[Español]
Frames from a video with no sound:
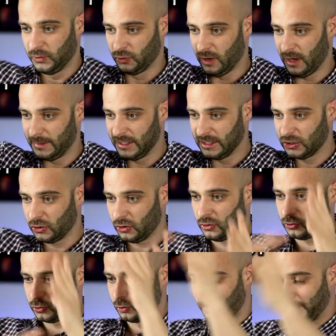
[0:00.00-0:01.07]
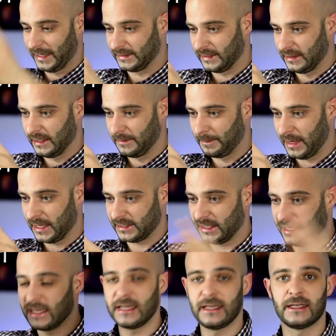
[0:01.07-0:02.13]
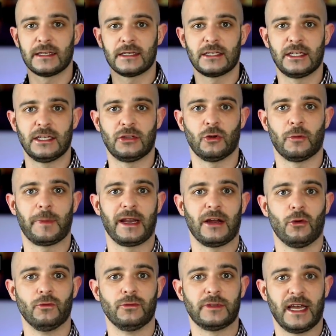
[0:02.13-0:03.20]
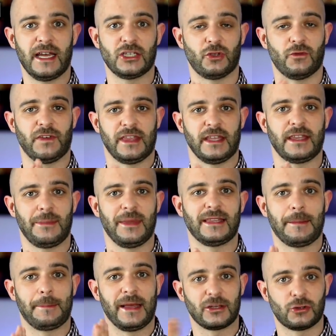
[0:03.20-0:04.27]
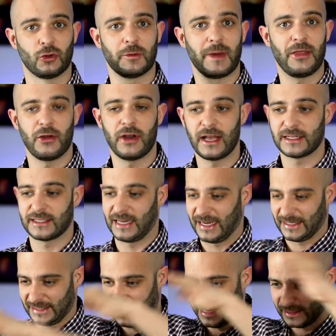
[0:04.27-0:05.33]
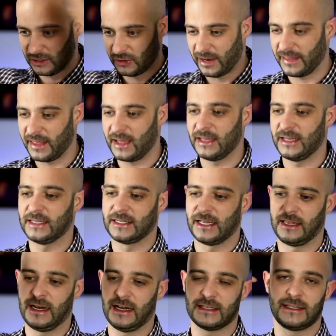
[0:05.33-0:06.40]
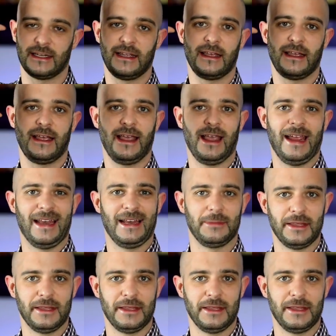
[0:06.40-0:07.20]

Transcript: yo aviso, tú participas y si tu pregunta es suficientemente perturbadora, serás seleccionada y saldrás en el